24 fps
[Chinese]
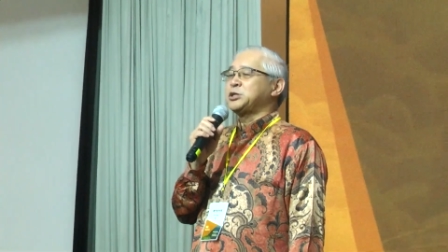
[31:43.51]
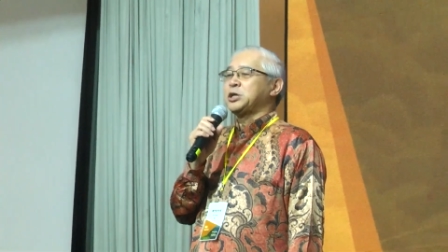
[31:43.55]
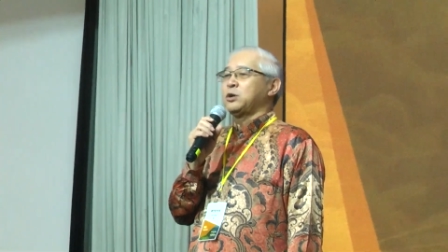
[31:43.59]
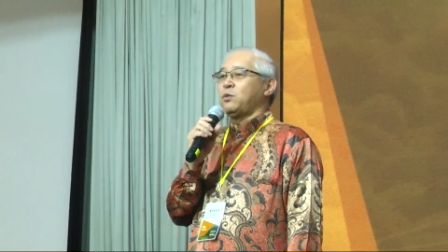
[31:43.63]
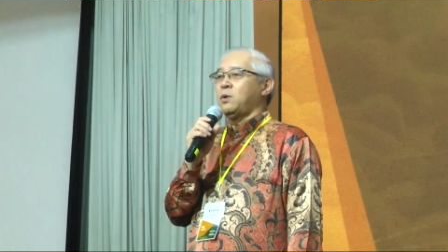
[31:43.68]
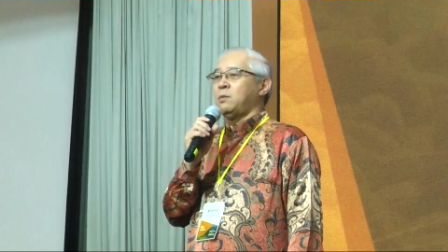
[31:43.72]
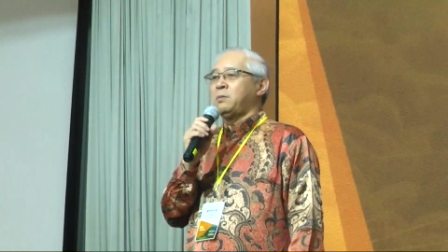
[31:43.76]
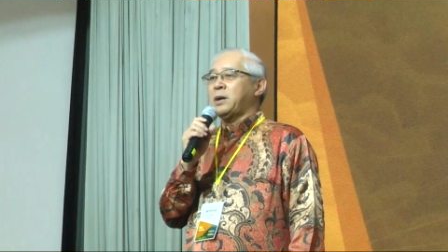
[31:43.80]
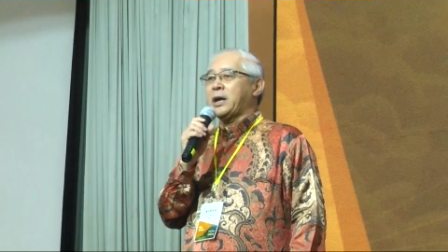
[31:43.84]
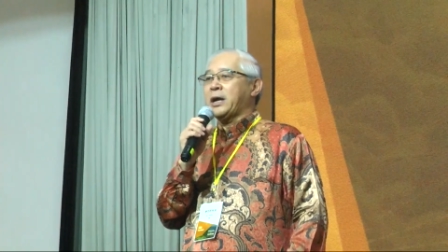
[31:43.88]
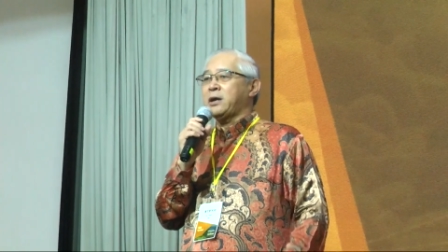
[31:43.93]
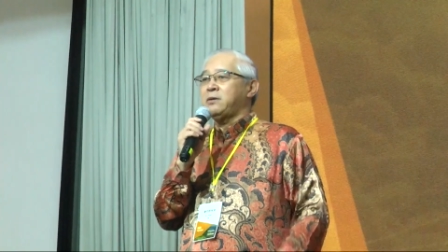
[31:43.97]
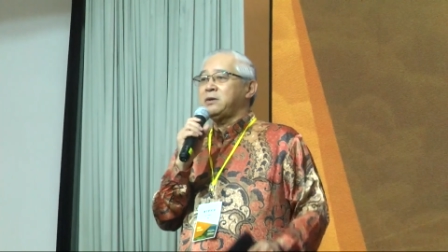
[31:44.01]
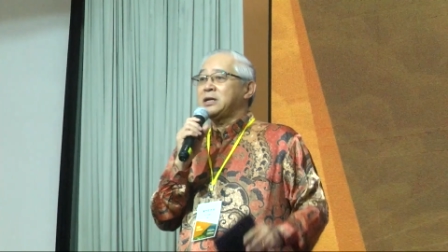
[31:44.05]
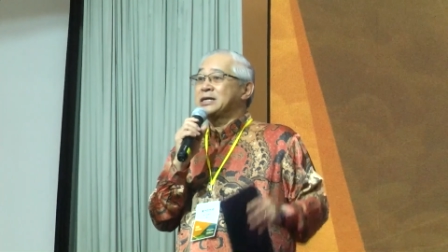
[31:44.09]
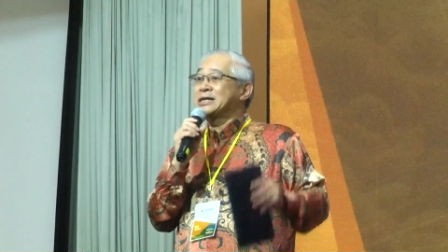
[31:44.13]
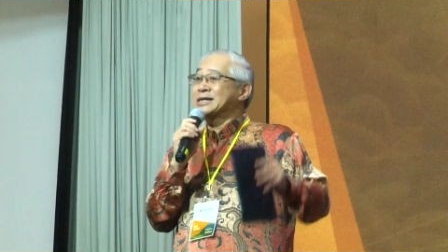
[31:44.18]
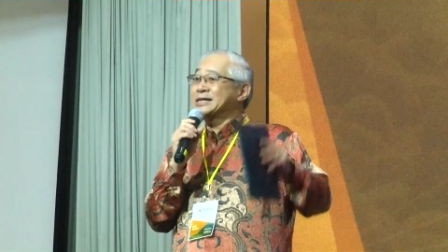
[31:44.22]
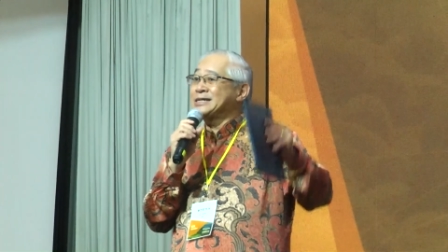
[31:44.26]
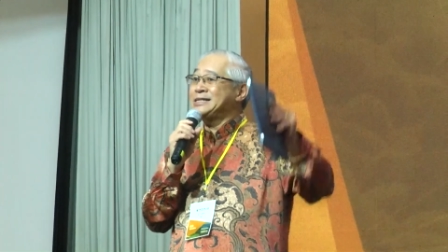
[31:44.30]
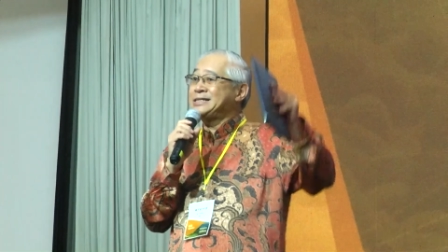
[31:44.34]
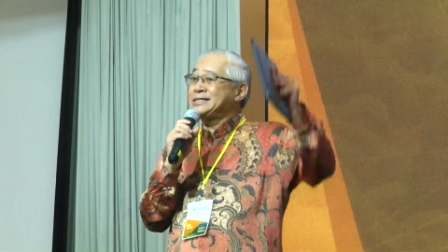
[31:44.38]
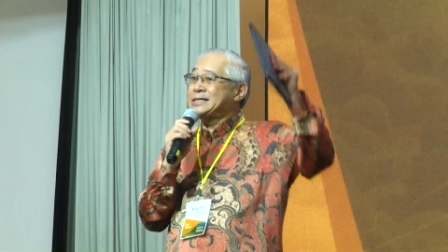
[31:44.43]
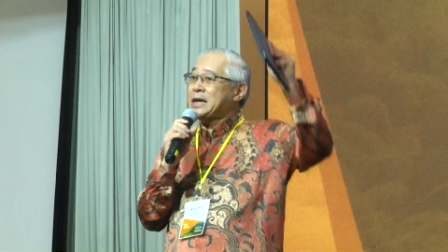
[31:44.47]
我们还有一个
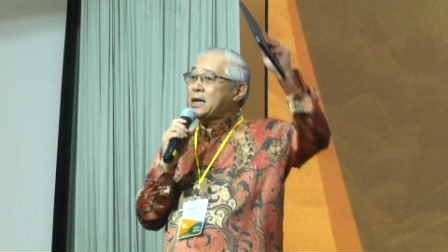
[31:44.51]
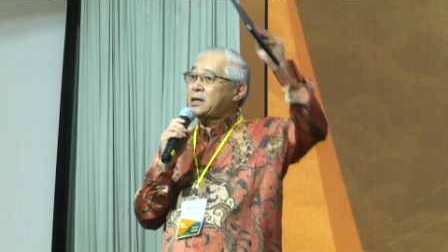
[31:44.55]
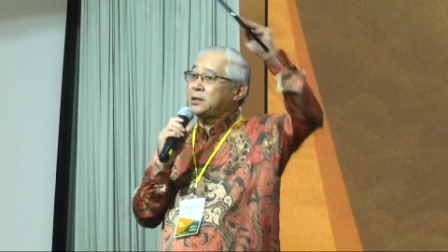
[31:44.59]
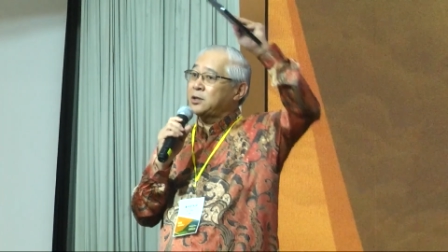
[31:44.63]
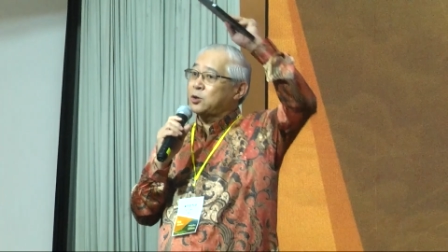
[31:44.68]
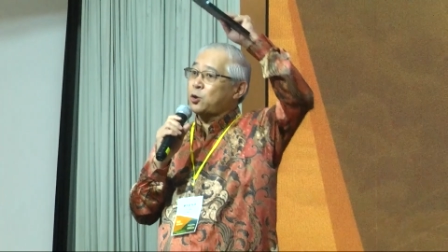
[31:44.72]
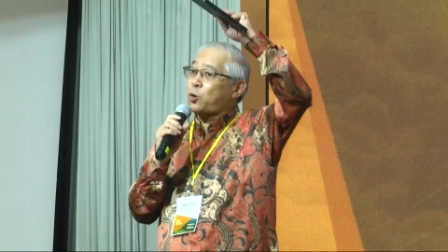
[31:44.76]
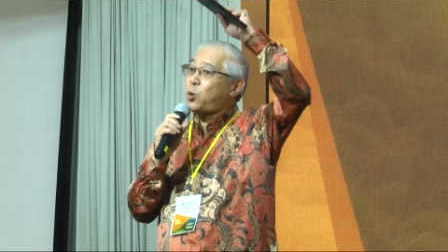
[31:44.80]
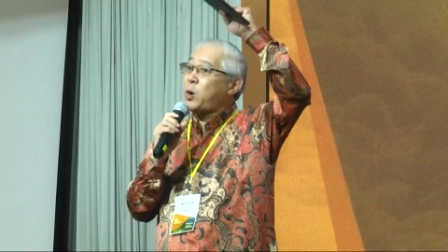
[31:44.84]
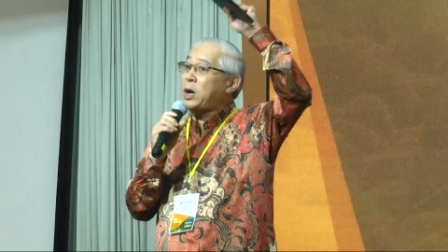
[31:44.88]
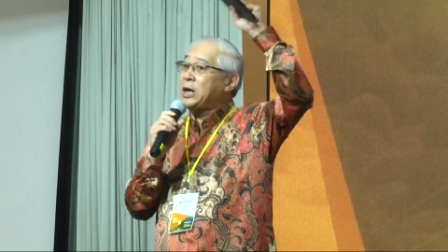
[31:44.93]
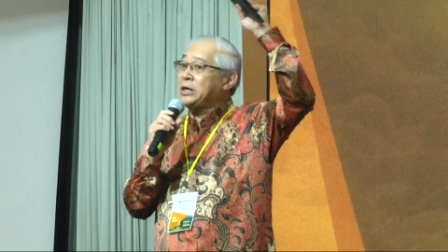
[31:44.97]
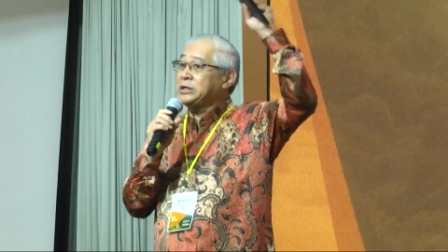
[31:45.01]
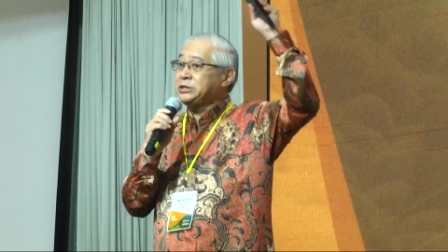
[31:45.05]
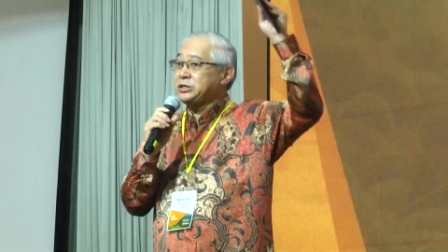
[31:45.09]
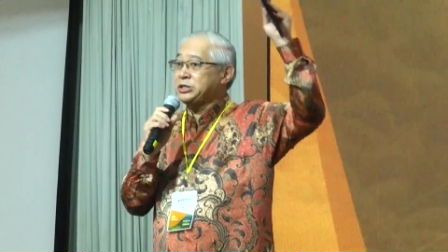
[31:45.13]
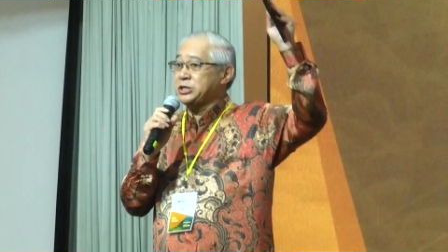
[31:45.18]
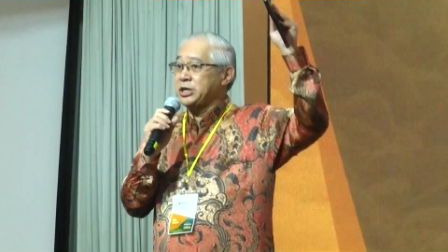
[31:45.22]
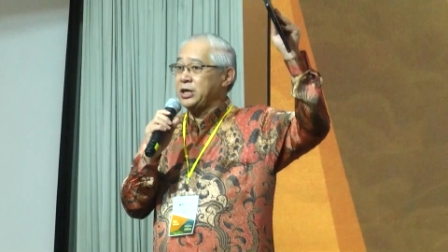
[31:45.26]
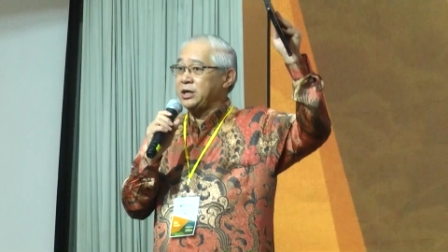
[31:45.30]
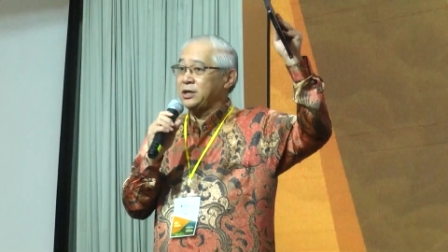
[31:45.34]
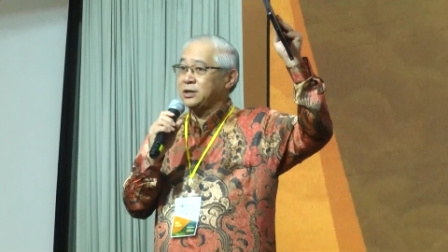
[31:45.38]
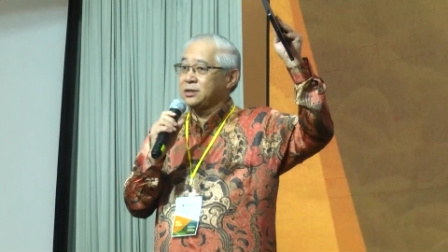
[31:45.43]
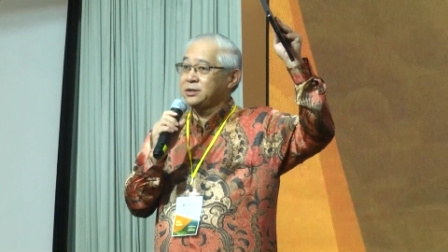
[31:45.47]
更大的框架，